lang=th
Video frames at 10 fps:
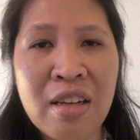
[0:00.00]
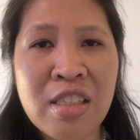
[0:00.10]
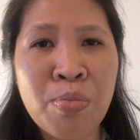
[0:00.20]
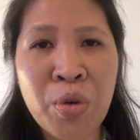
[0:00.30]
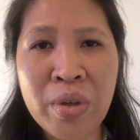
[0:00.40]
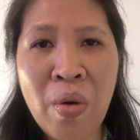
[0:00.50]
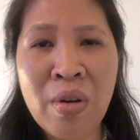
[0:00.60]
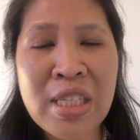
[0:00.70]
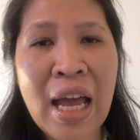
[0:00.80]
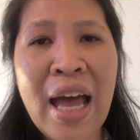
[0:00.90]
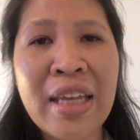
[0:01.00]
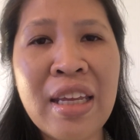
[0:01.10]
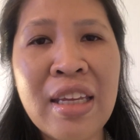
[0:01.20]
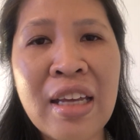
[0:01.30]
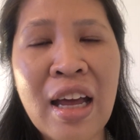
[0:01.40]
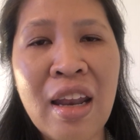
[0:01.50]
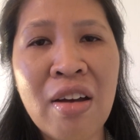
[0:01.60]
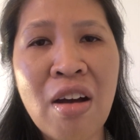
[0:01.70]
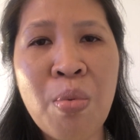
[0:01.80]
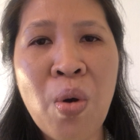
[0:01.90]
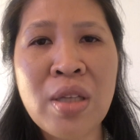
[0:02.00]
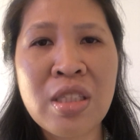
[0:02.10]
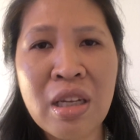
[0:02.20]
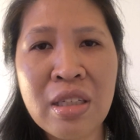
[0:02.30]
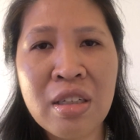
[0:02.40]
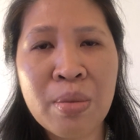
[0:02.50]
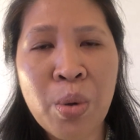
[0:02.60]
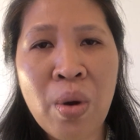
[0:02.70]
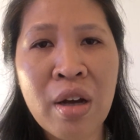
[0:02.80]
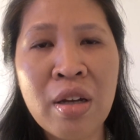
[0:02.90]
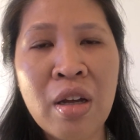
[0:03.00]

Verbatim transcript: สมุดโน้ตจะขายดีค่ะแล้วก็พวกเสื้อยืดพวก